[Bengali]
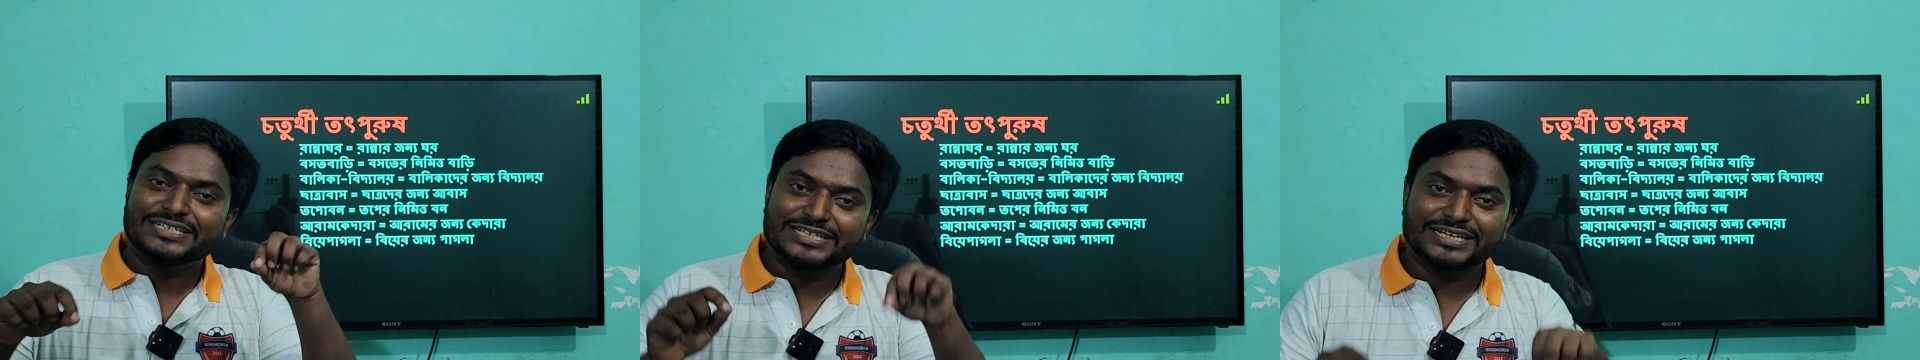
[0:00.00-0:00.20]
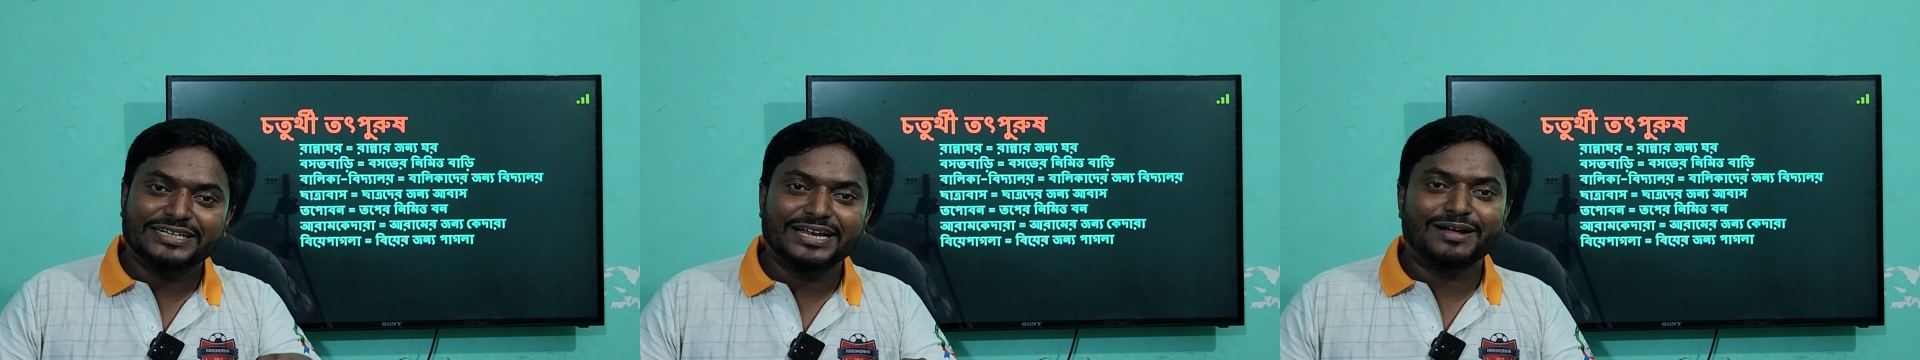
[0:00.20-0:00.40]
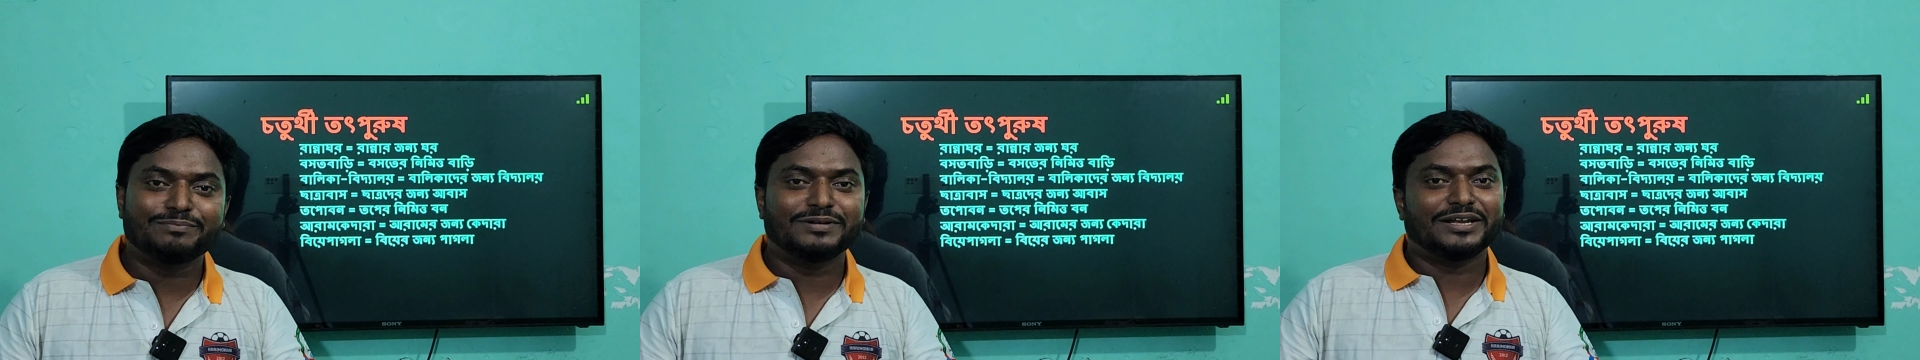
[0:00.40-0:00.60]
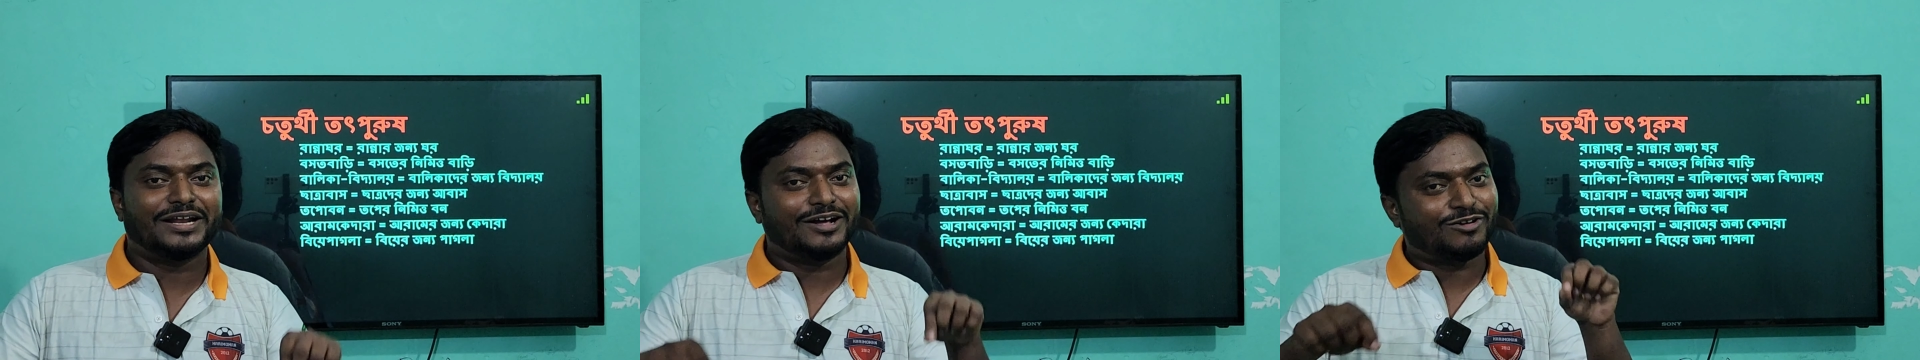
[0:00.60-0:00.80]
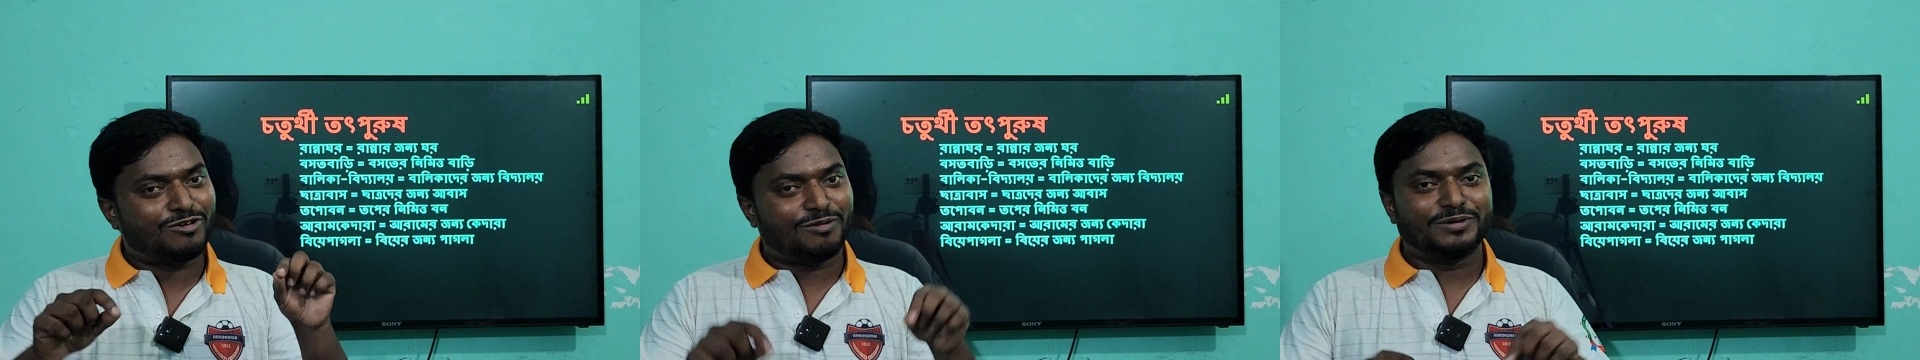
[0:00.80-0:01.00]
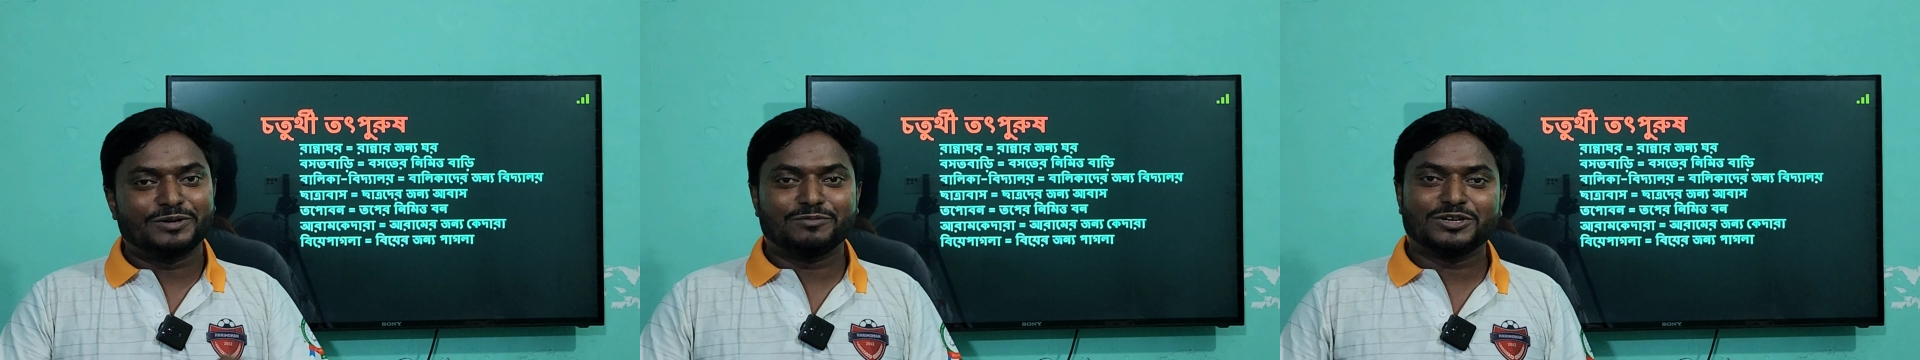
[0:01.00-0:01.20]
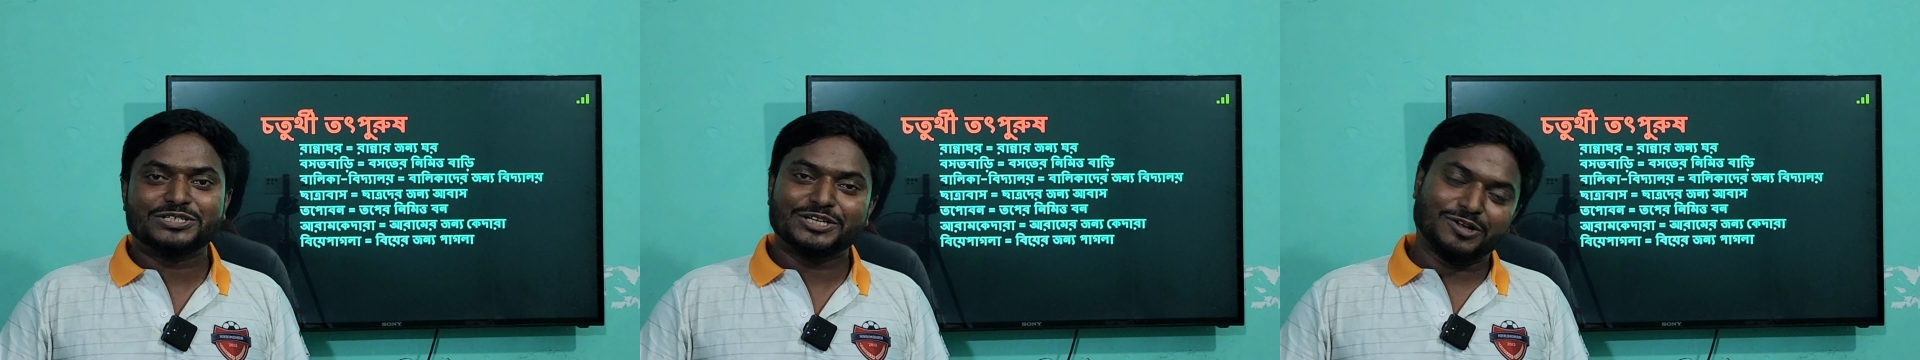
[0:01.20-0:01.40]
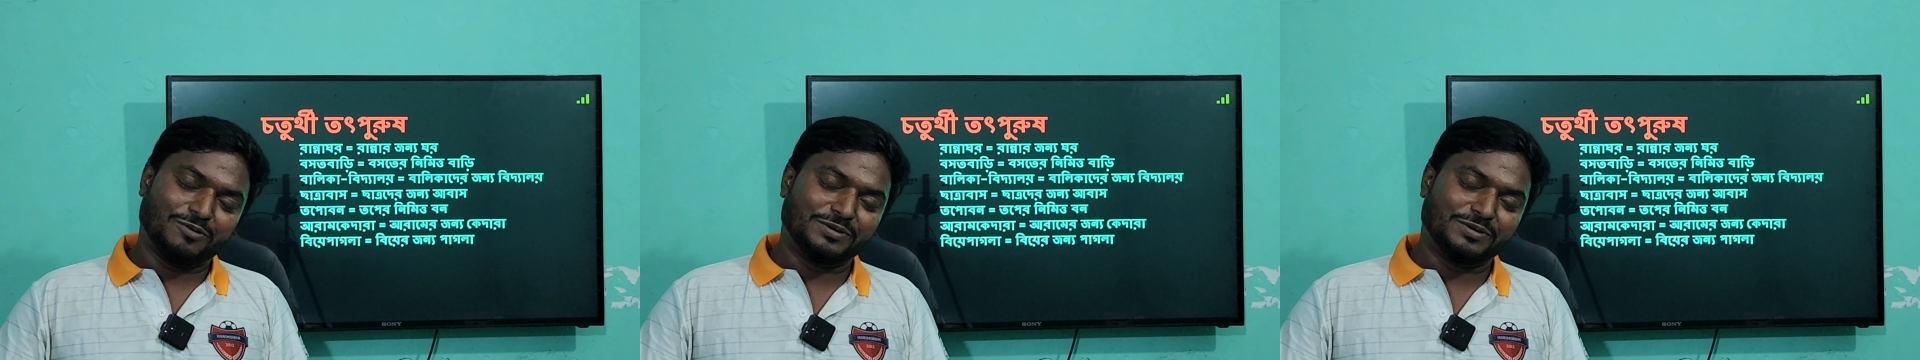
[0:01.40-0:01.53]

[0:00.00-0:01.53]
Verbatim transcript: সেটা আপনারা কমেন্ট বক্সে